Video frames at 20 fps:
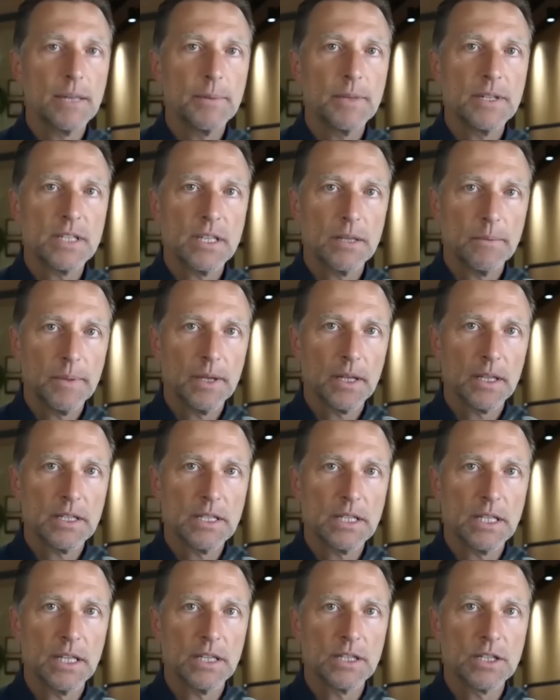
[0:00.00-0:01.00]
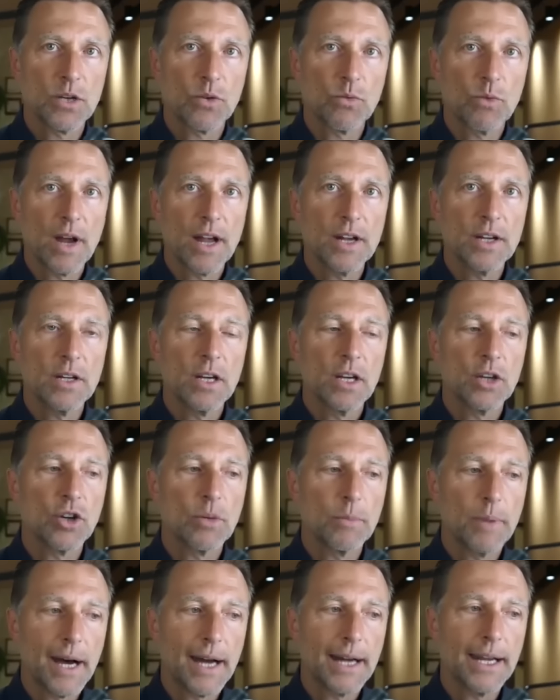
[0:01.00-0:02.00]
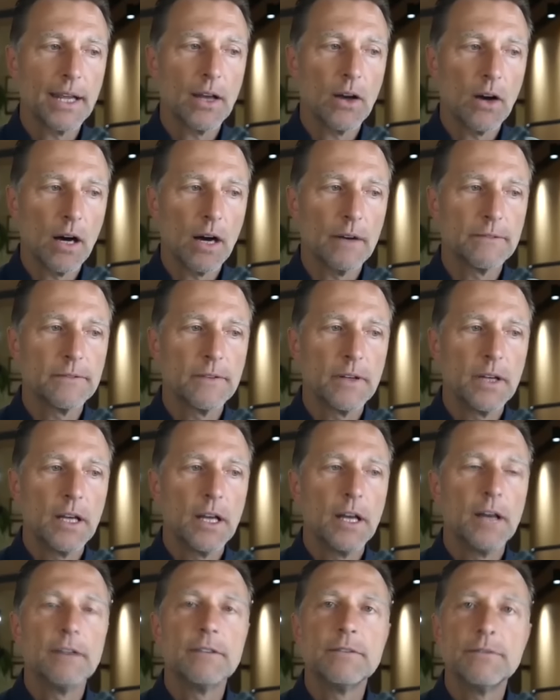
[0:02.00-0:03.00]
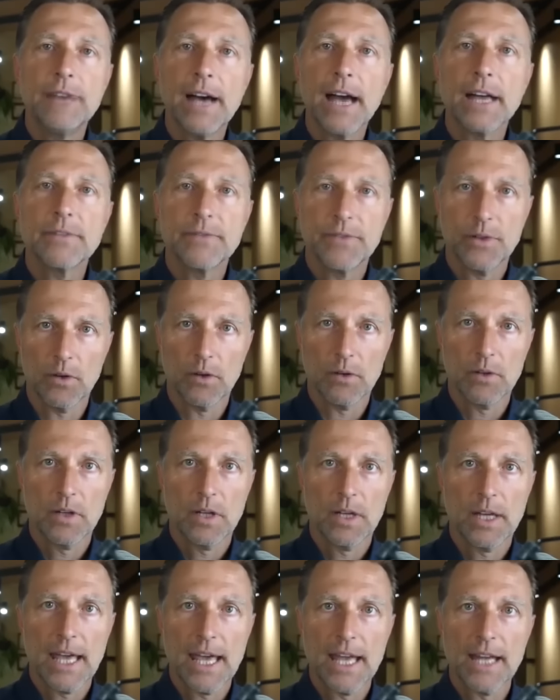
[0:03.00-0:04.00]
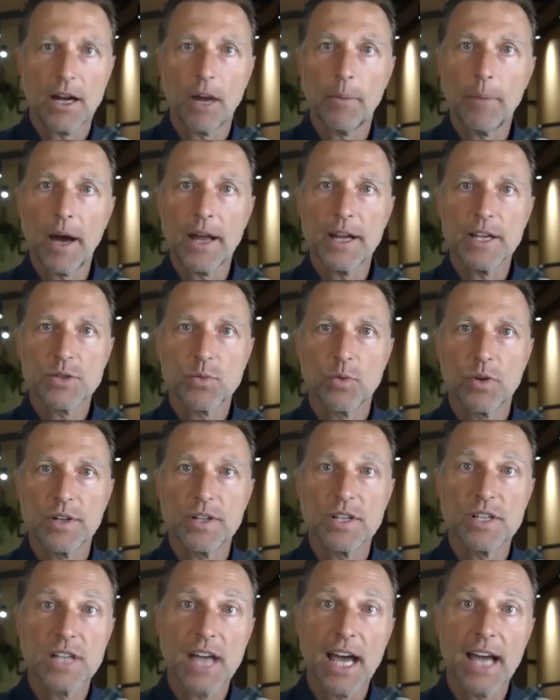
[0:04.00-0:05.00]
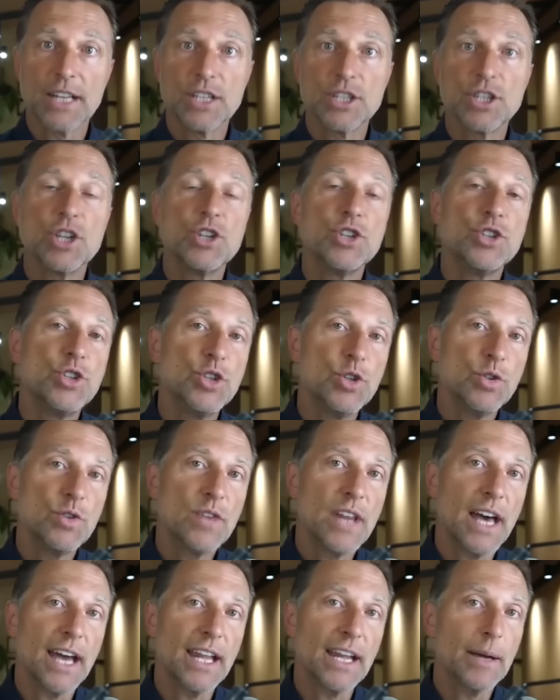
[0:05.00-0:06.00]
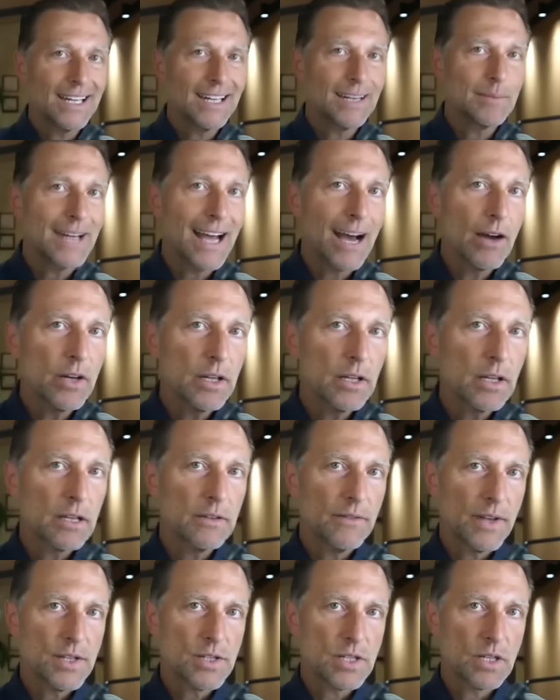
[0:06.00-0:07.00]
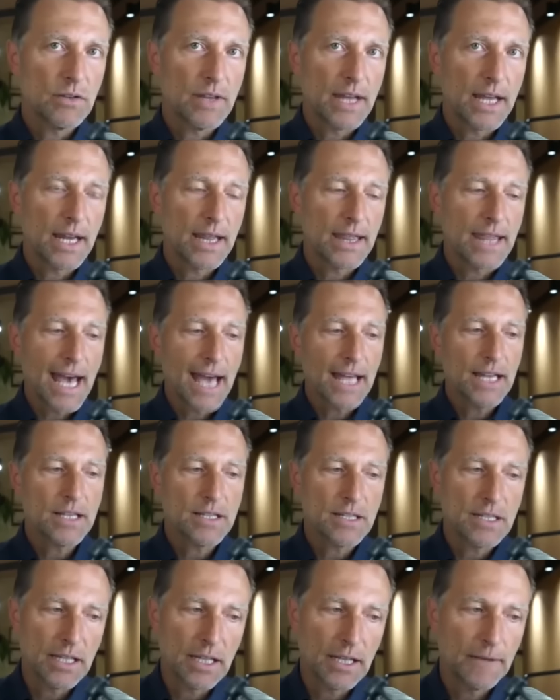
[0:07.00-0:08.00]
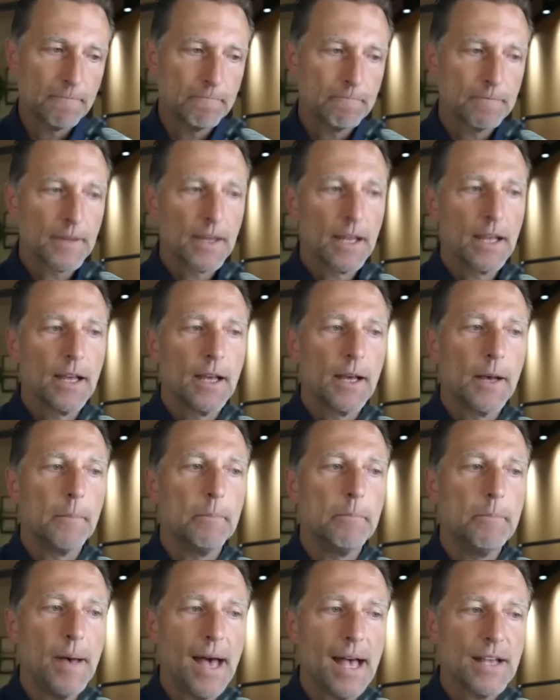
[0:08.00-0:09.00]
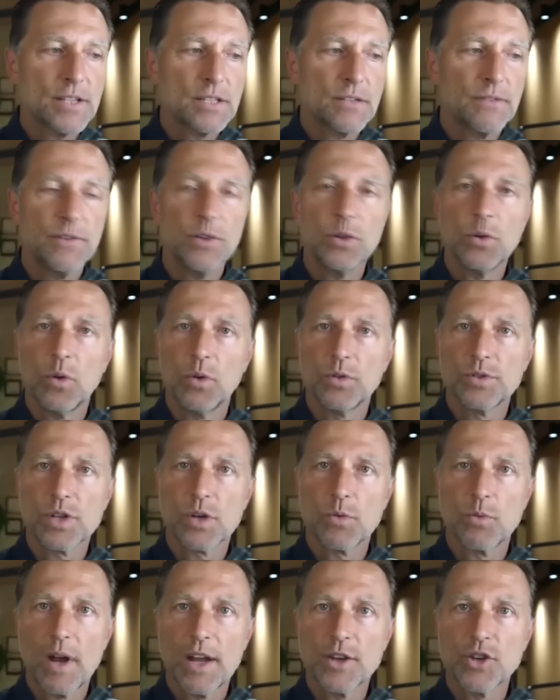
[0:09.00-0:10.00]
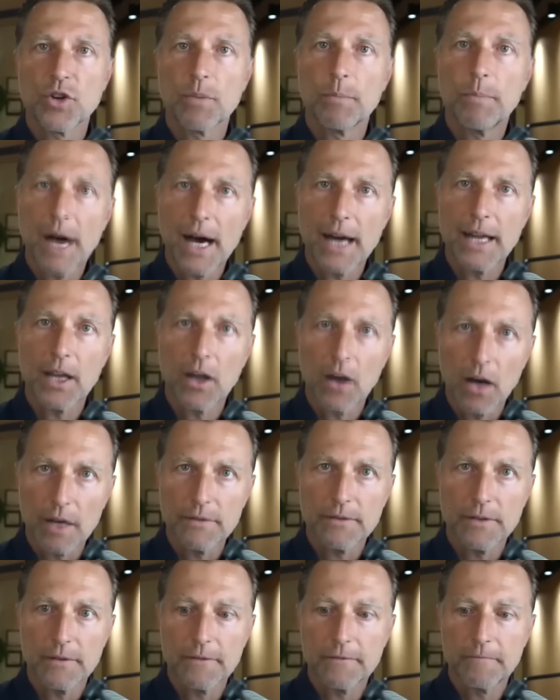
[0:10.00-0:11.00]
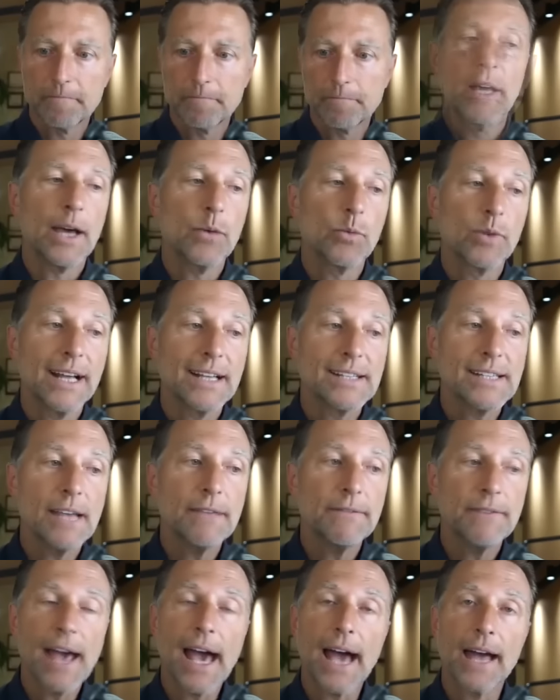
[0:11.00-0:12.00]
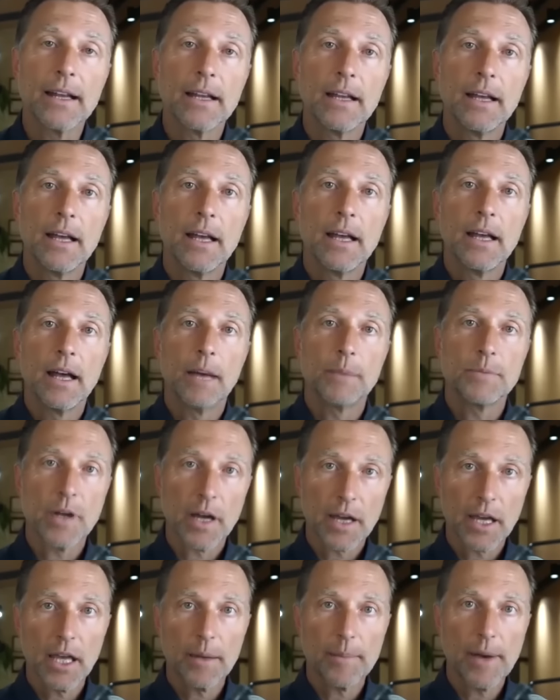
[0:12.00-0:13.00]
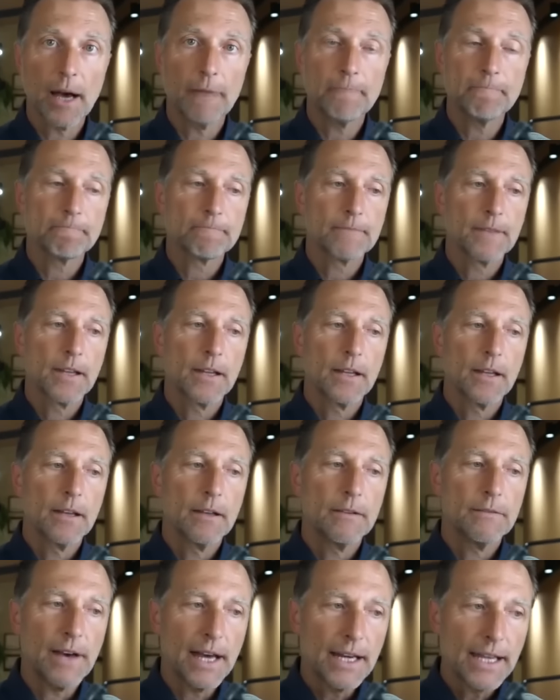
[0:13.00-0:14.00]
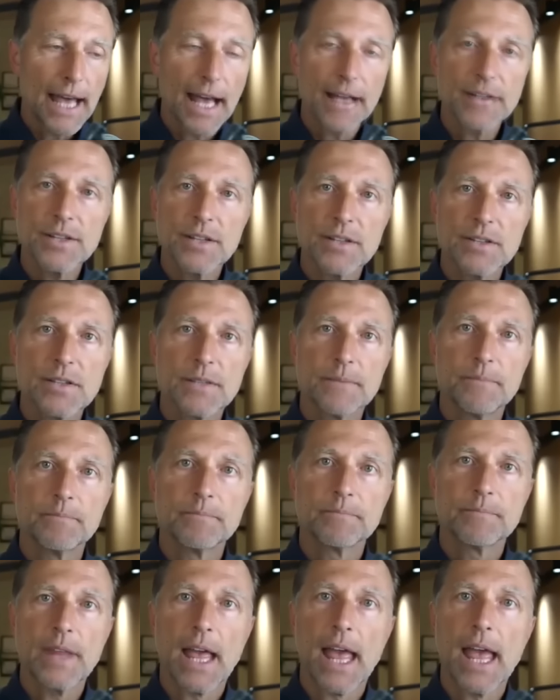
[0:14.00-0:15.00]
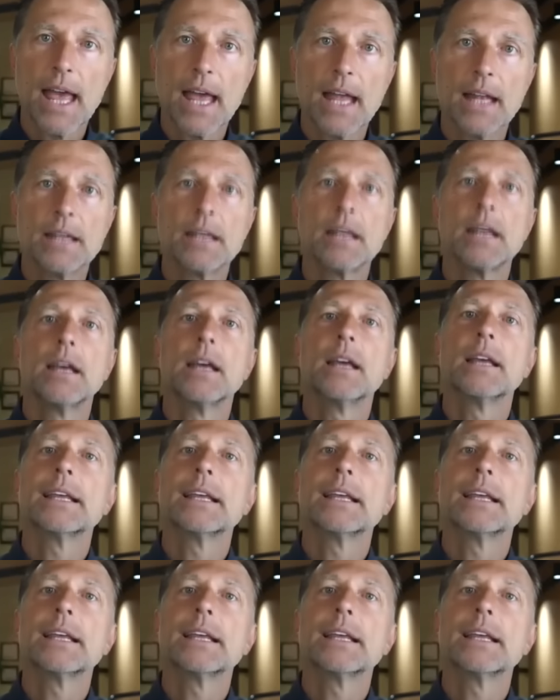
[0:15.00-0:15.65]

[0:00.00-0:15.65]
использовать жир как топливо практически не ограничена, и наши тела рассчитаны на это. И сейчас я собираюсь убедить вас, что жир — это лучшее топливо для тела. И когда я говорю «жир», я имею в виду жирные кислоты и